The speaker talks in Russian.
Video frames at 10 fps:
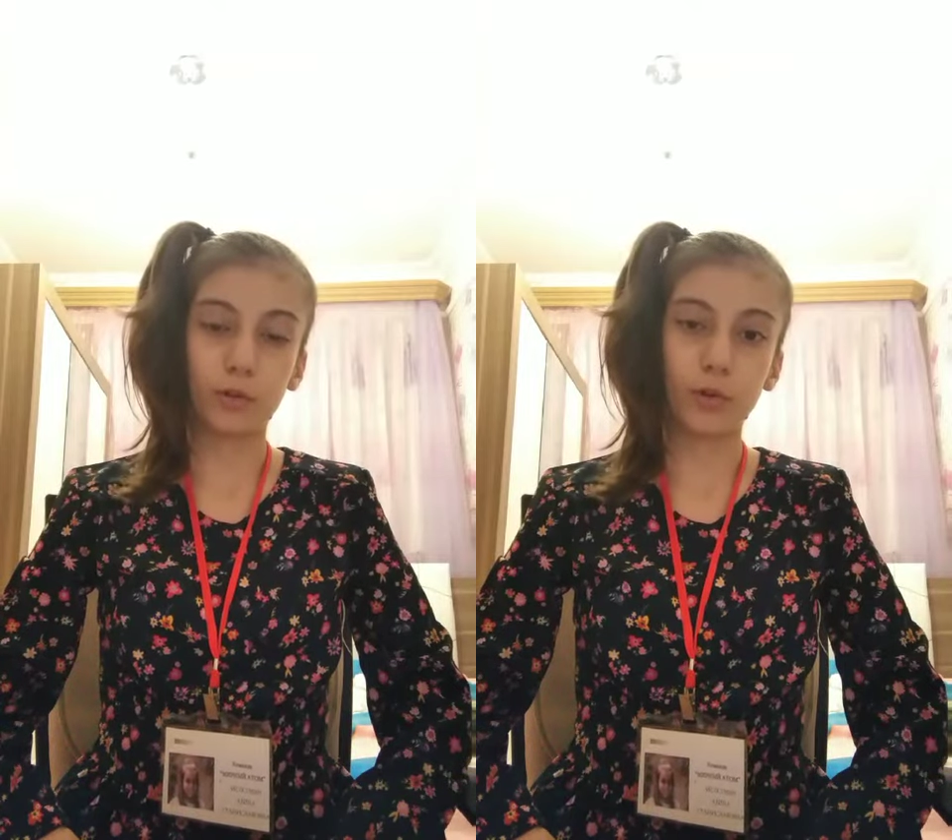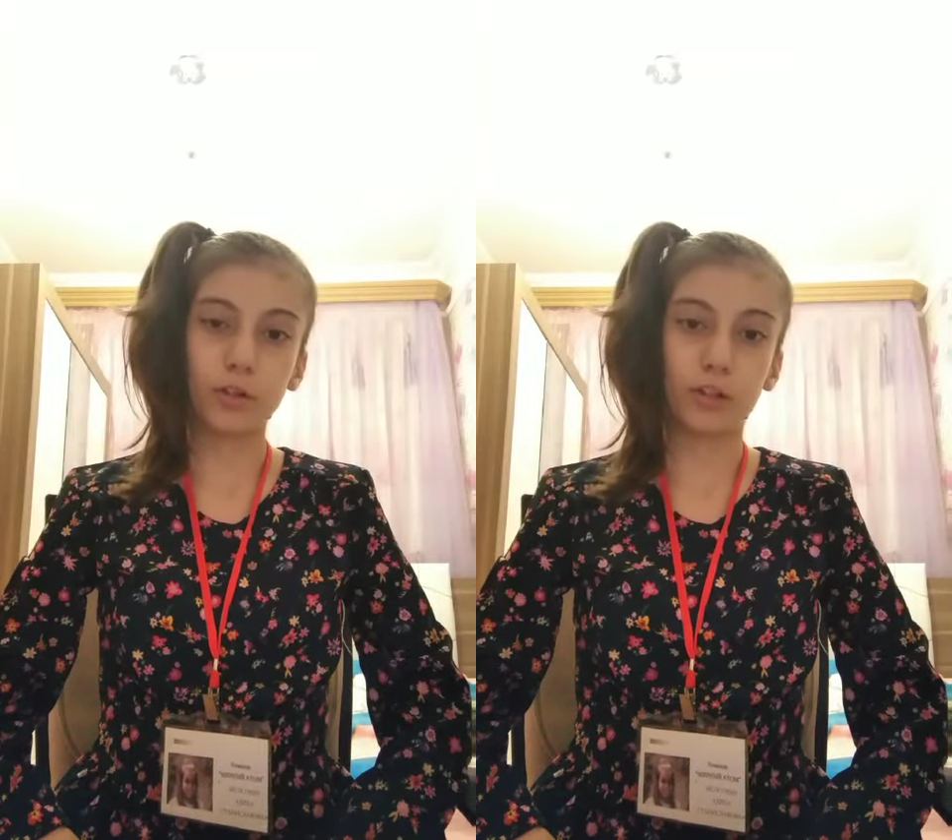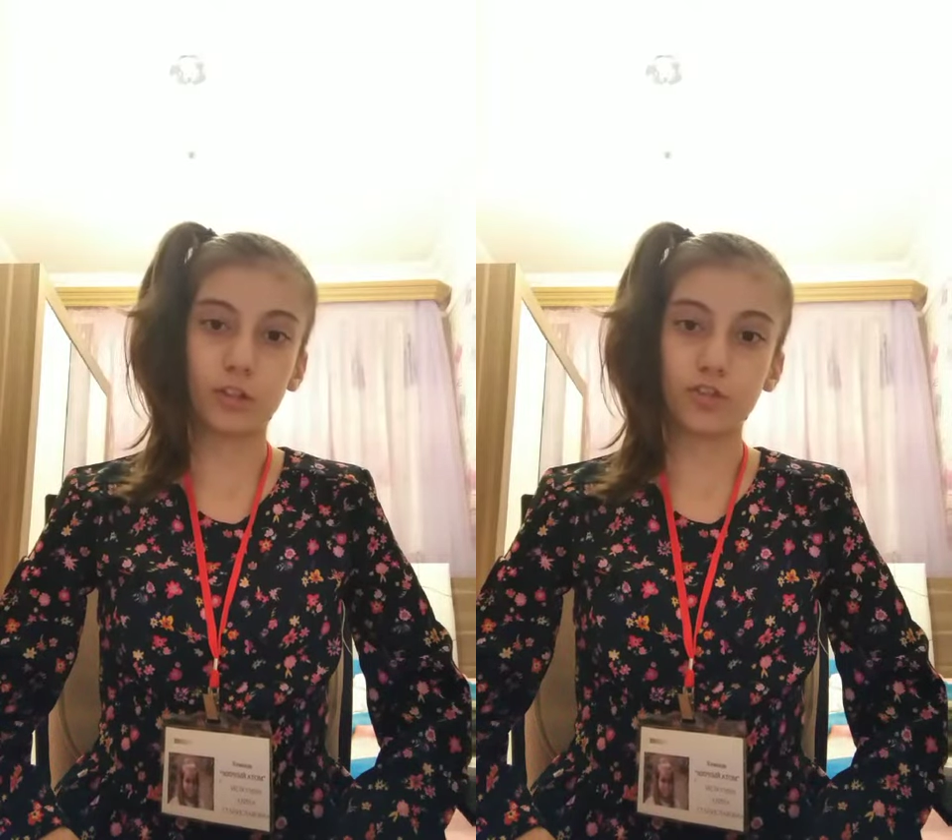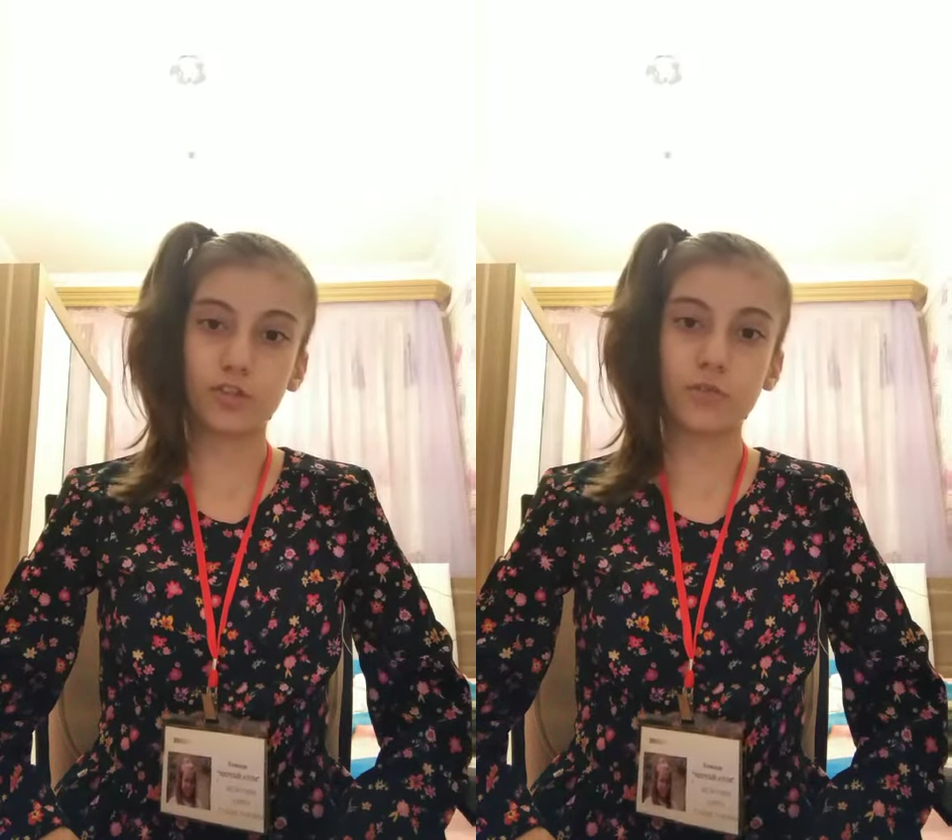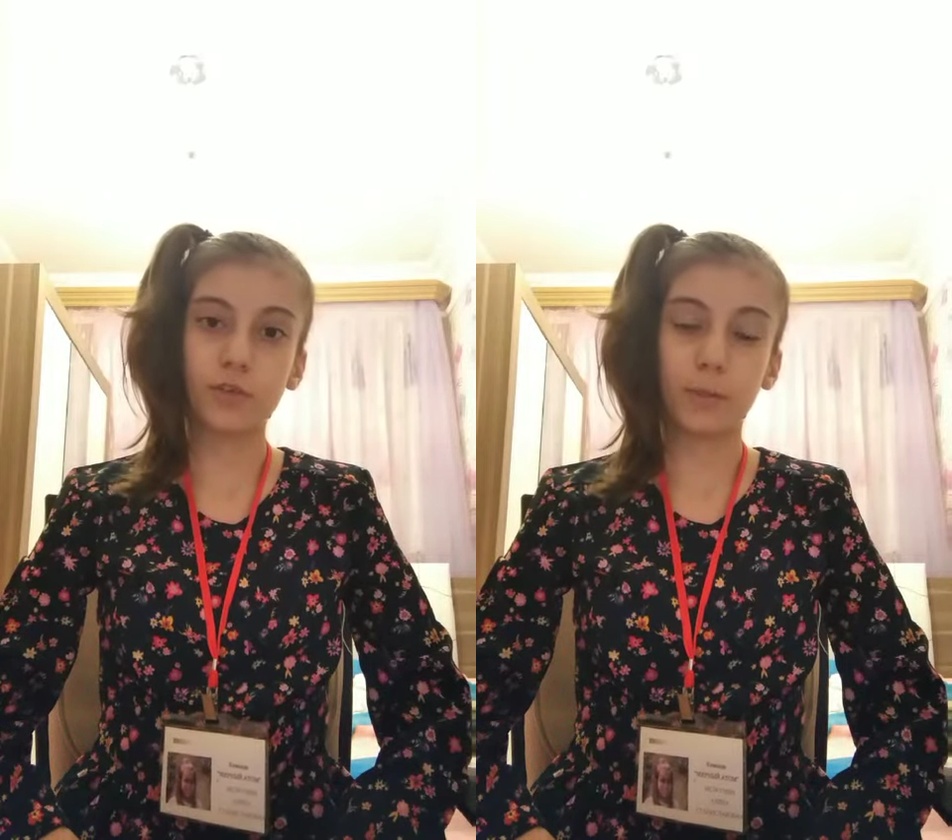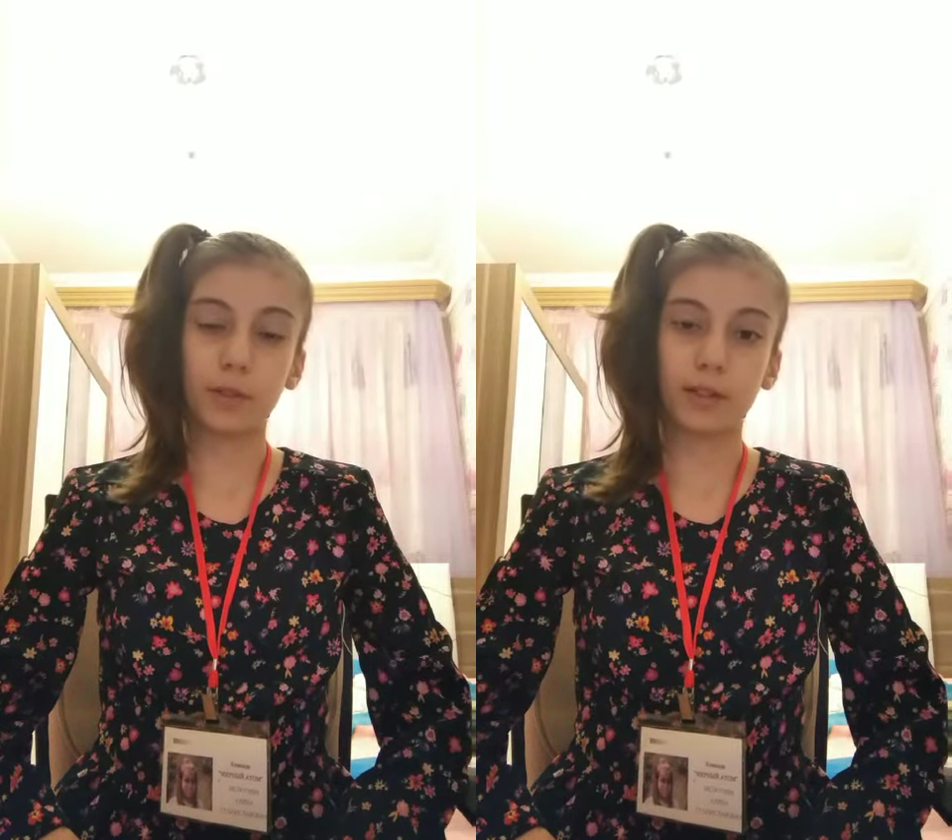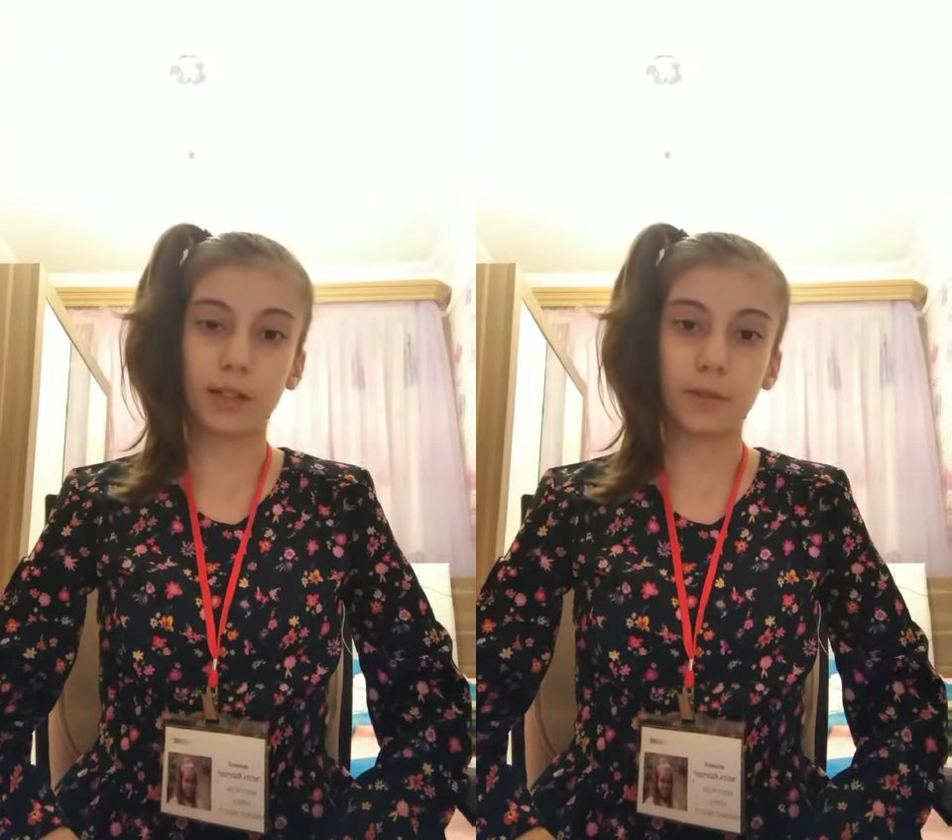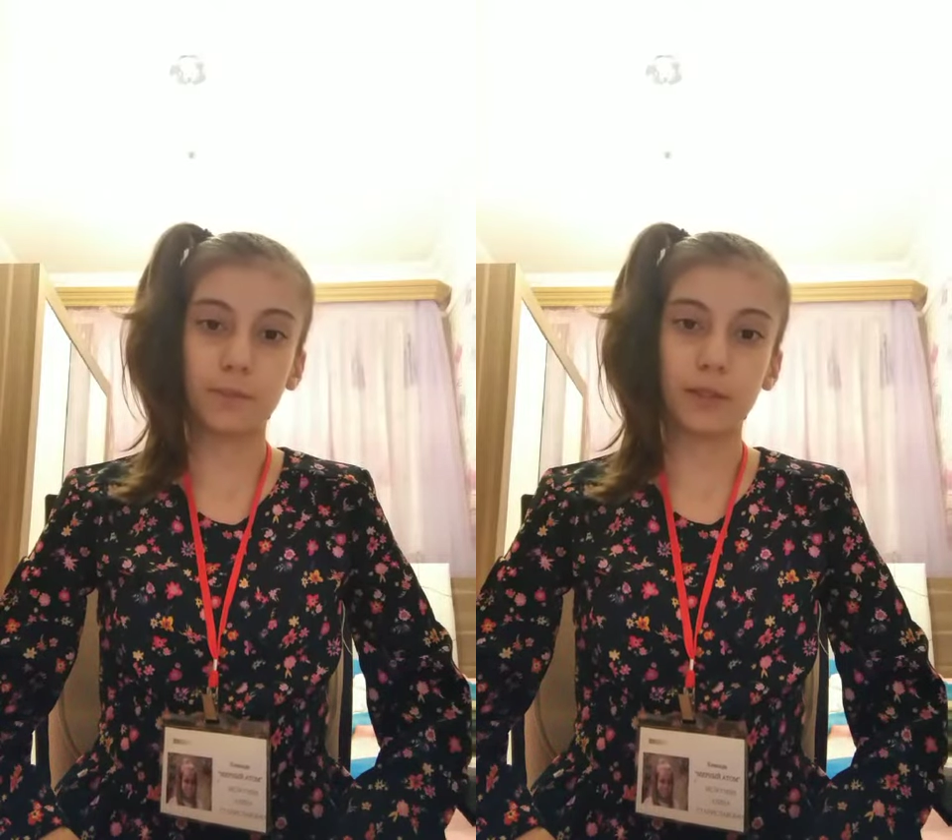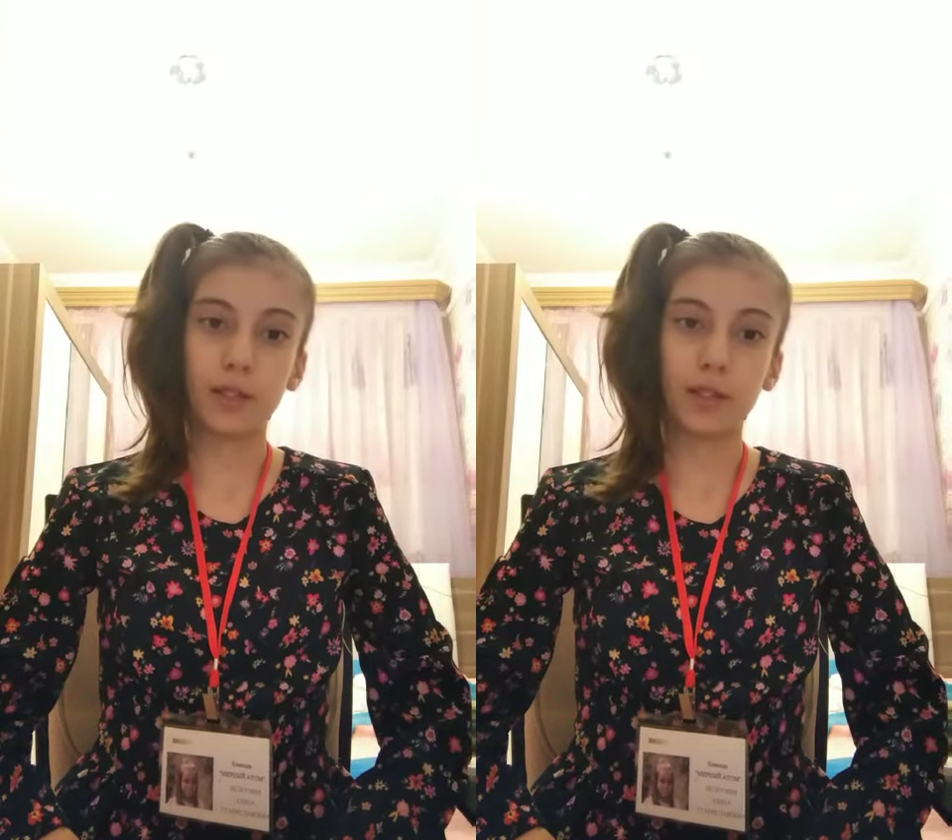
долго лежим во мгле,